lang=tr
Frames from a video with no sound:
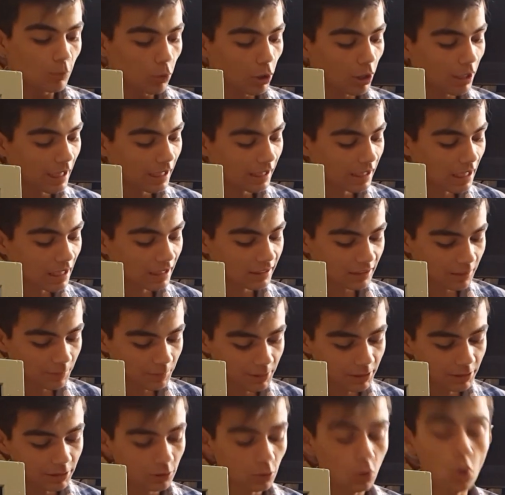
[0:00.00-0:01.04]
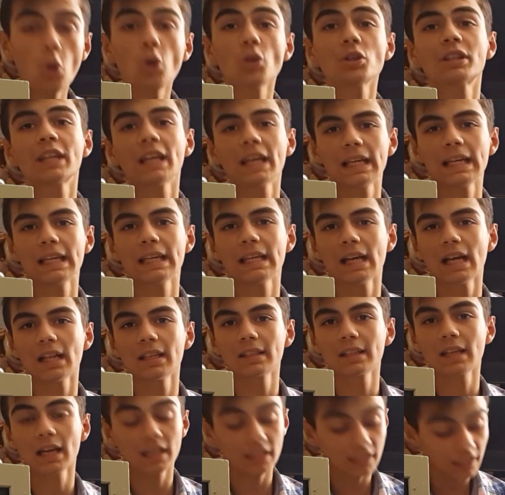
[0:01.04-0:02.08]
Bu anakartı biz 10 TL'ye
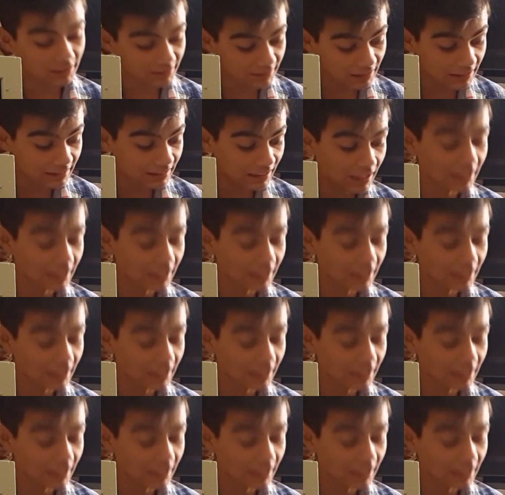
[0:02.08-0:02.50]
aldık arkadaşlar.